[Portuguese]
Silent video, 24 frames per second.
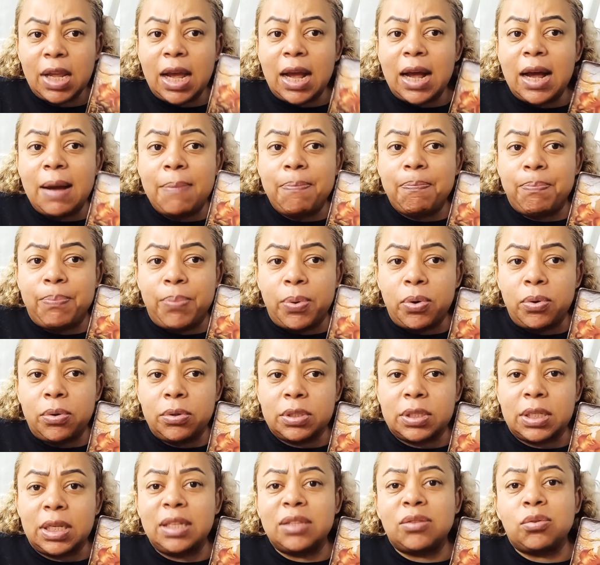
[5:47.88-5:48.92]
A
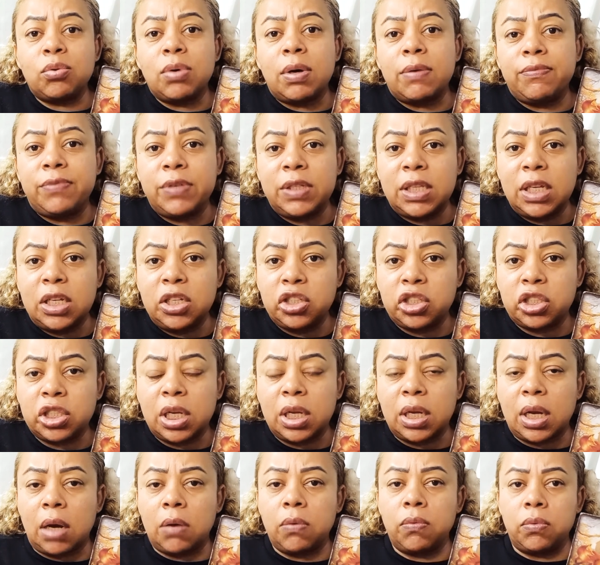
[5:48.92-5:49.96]
raposa é tua vida em
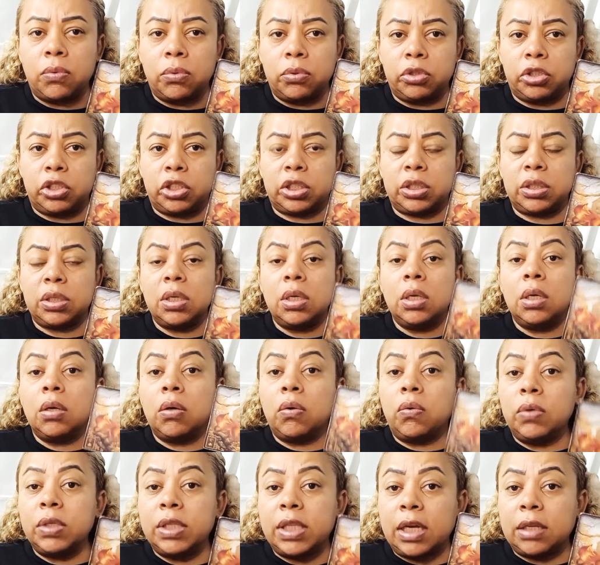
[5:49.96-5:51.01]
geral hoje.
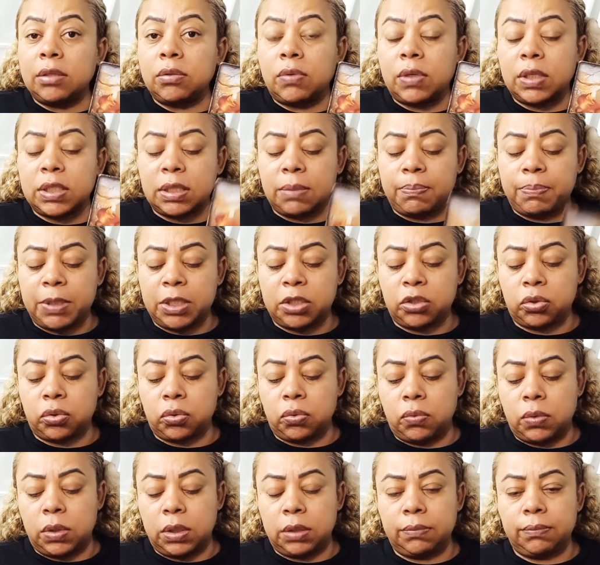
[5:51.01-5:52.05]
Cuidado com essa
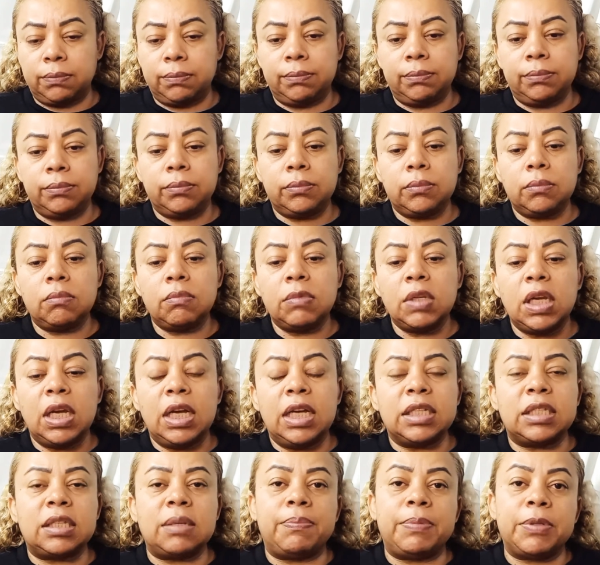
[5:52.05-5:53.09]
pessoa.
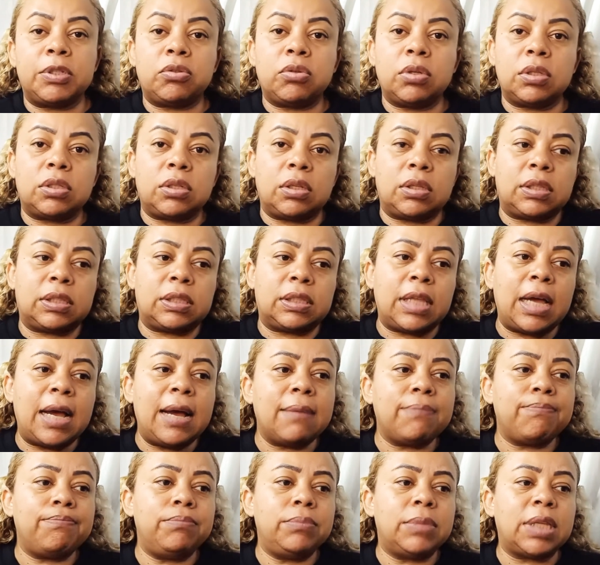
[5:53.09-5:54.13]
Essa pessoa só
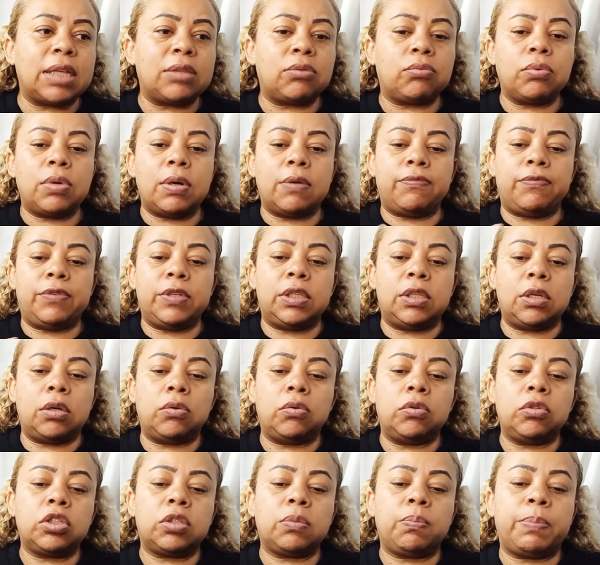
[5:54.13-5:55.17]
tá na tua vida
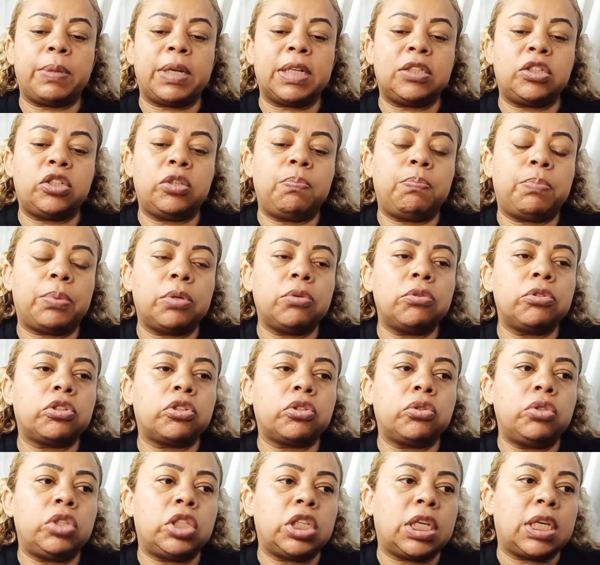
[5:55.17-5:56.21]
hoje para te
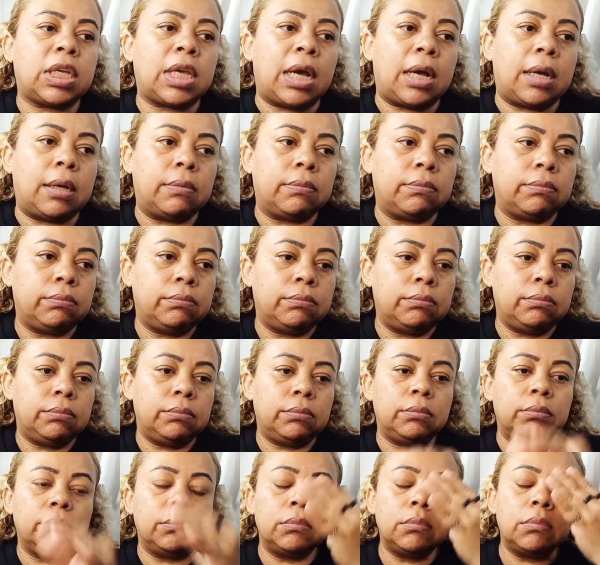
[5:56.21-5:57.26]
prejudicar.
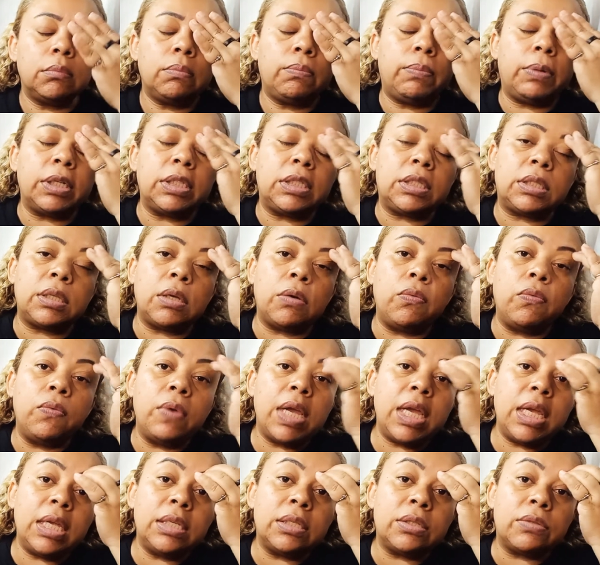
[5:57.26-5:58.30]
Pode ser
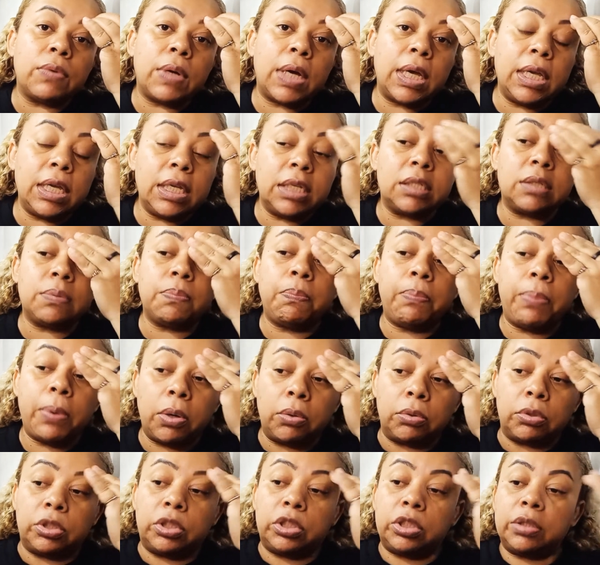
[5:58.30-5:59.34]
um ex, uma ex?
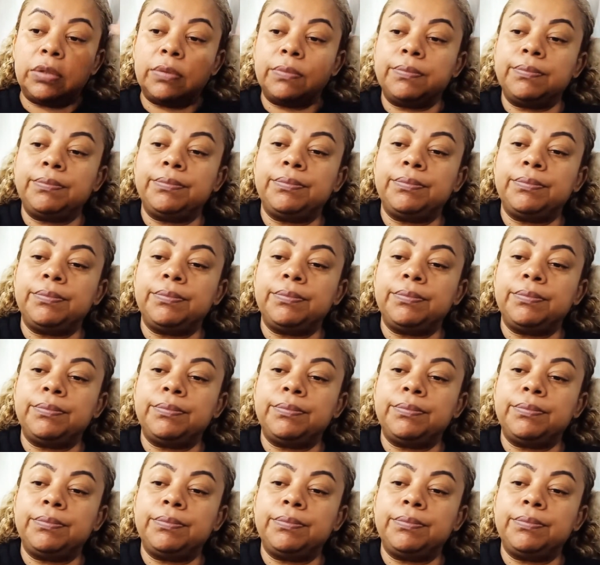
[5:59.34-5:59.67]
Pode.